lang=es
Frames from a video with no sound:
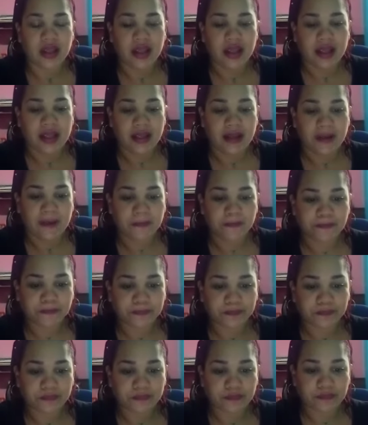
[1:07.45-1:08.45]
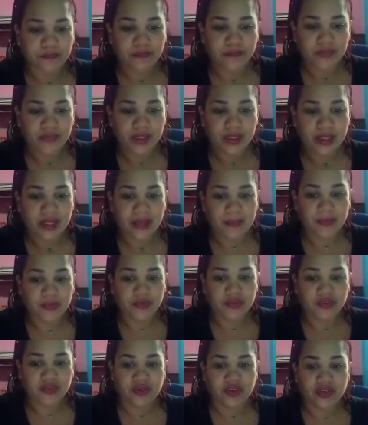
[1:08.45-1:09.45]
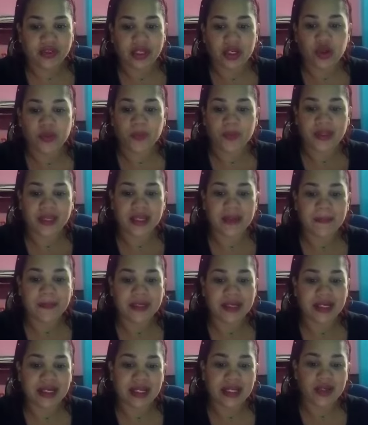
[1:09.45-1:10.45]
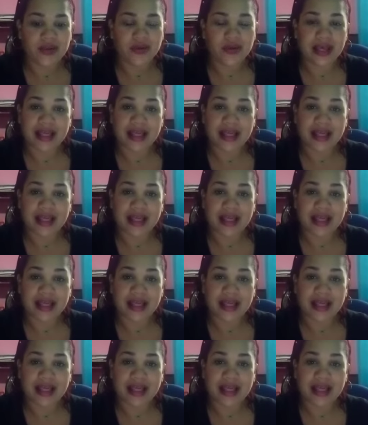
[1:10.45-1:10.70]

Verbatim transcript: Eh, la posición de los pies en paralelo,